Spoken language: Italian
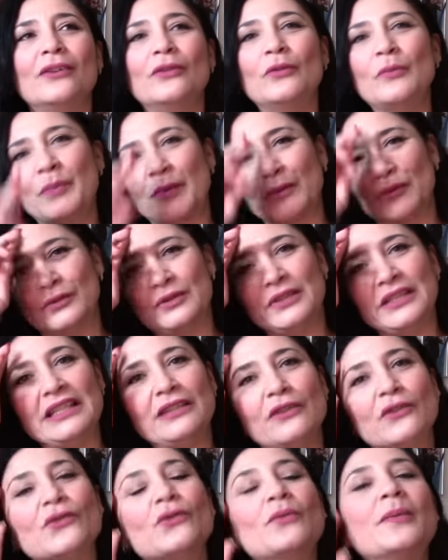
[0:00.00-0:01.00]
un
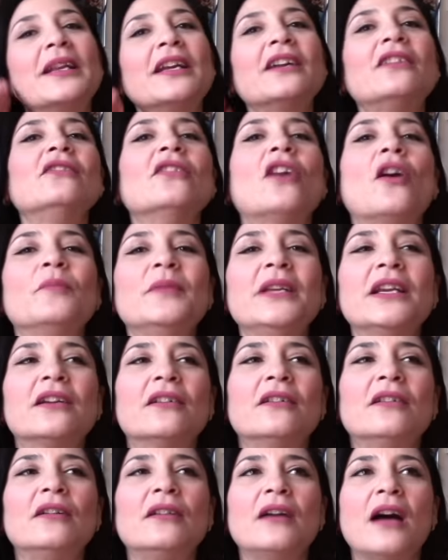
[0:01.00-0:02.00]
prodottino super
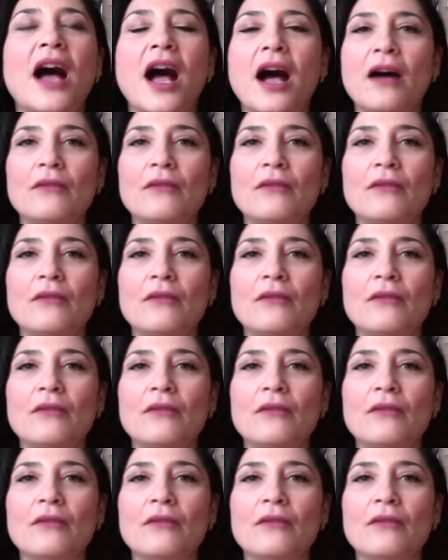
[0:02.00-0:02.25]
economico ha